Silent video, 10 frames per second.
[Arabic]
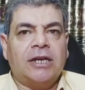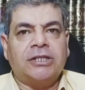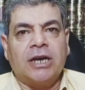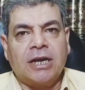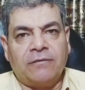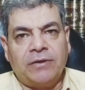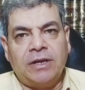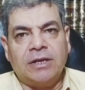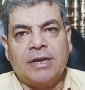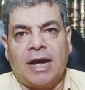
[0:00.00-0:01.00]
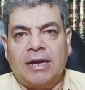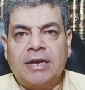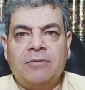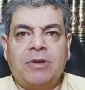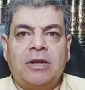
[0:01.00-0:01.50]
لا شك في
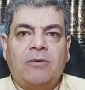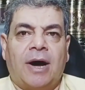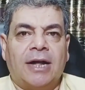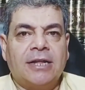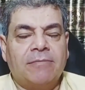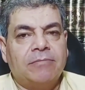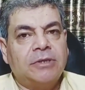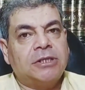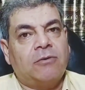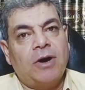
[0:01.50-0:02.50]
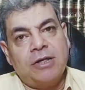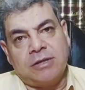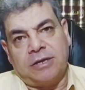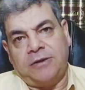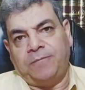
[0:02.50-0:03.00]
تحريمه وعدم
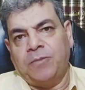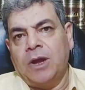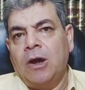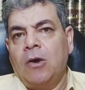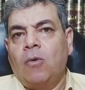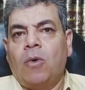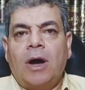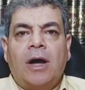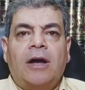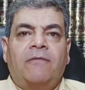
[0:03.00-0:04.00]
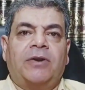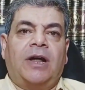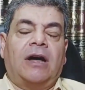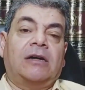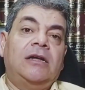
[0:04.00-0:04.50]
جوازه وفي
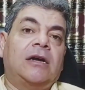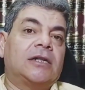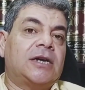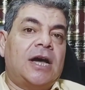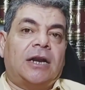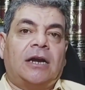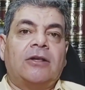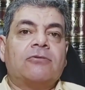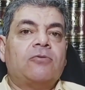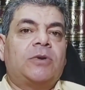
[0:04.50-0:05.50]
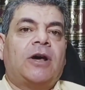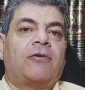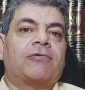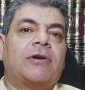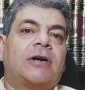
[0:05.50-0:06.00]
الحقيقة أنا لست من
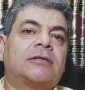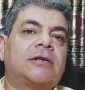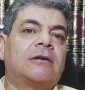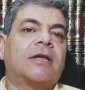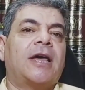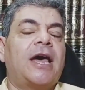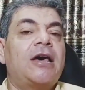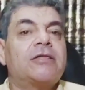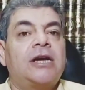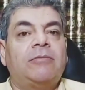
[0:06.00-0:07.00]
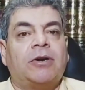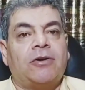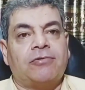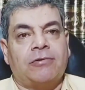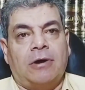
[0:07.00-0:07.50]
أنصار ترك هذه
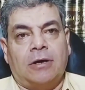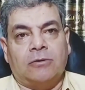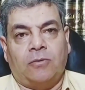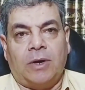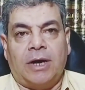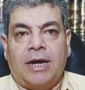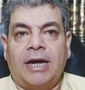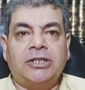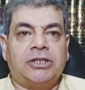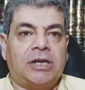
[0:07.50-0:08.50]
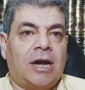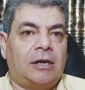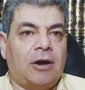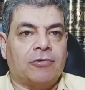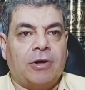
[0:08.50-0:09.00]
المنصات
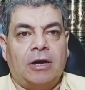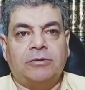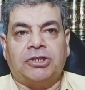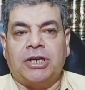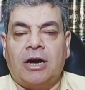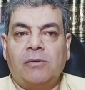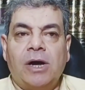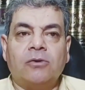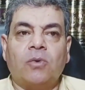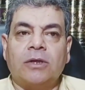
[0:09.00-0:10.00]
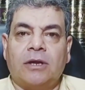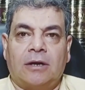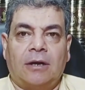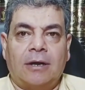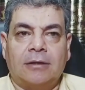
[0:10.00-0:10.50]
وهجرها لأصحاب الشهوات
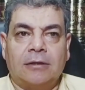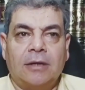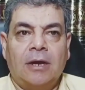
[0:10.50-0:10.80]
والضلالات